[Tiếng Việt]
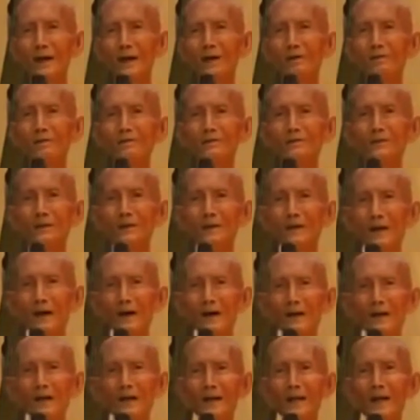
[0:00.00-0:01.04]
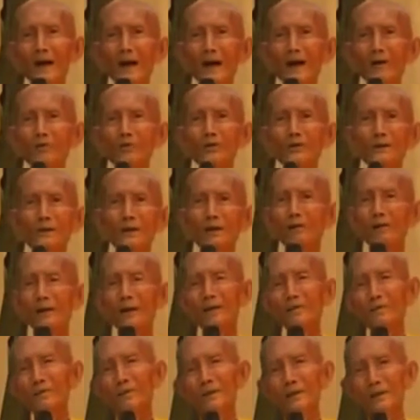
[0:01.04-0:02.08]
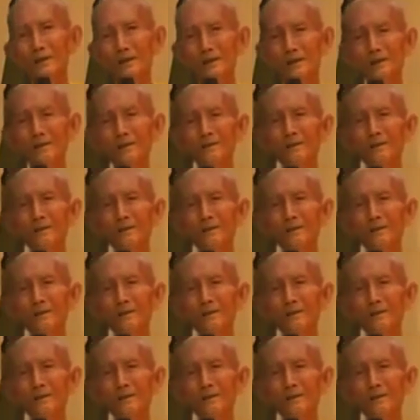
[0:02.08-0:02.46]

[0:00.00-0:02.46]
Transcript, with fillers: ông Alara quốc đầu Lam Phất.